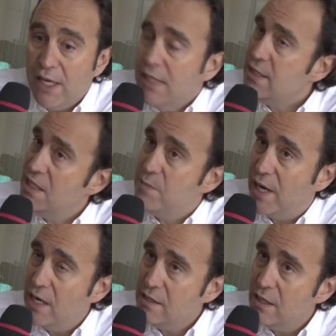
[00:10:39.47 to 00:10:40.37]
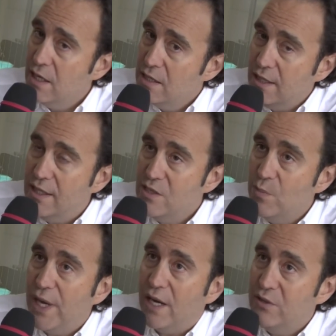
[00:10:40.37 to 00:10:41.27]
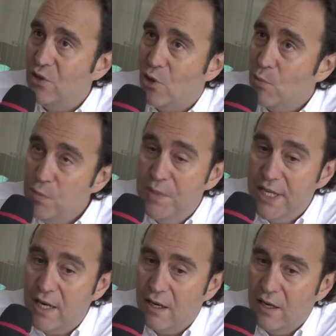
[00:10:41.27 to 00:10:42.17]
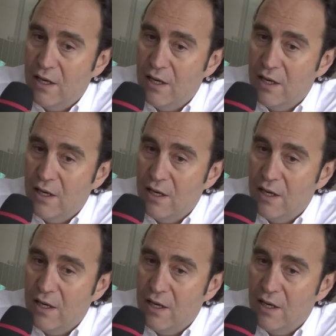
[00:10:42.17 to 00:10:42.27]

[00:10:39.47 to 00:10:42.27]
Et qu'est-ce qui se passe C'est que les opérateurs mobiles